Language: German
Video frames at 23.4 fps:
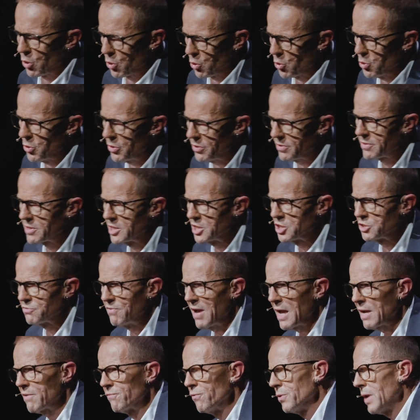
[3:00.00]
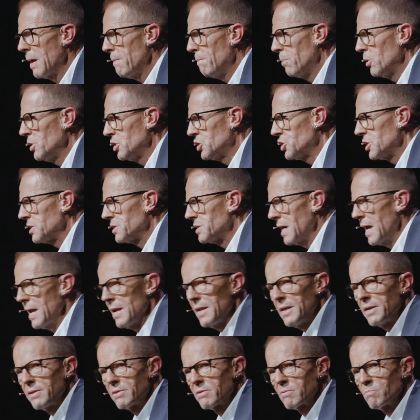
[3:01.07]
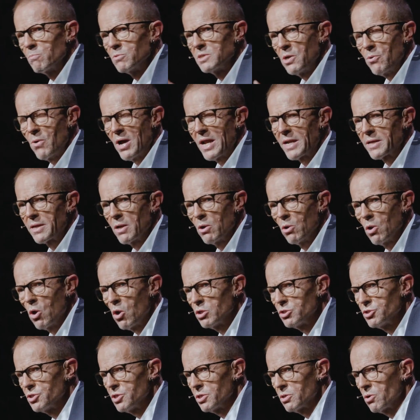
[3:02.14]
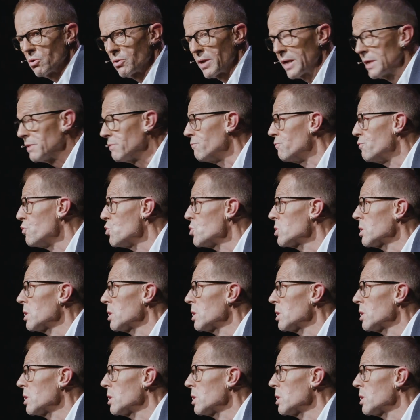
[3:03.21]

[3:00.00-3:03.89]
kürzeste Weg von Napoli Centrale ins Museo Archeologico geht